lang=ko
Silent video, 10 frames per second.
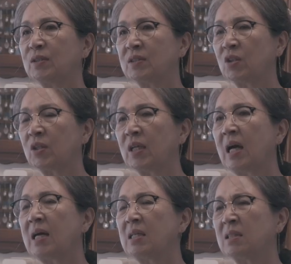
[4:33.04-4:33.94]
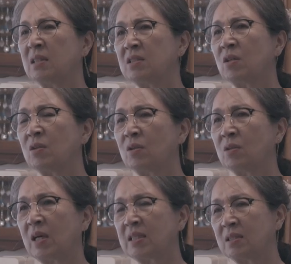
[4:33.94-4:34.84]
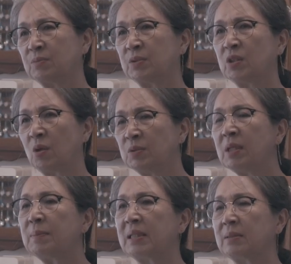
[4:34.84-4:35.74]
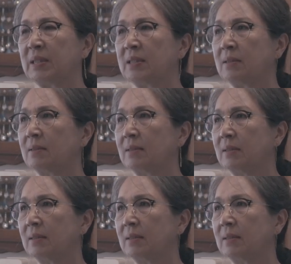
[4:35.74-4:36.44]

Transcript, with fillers: 저희가 신청하시는 분이 너무나 많으면은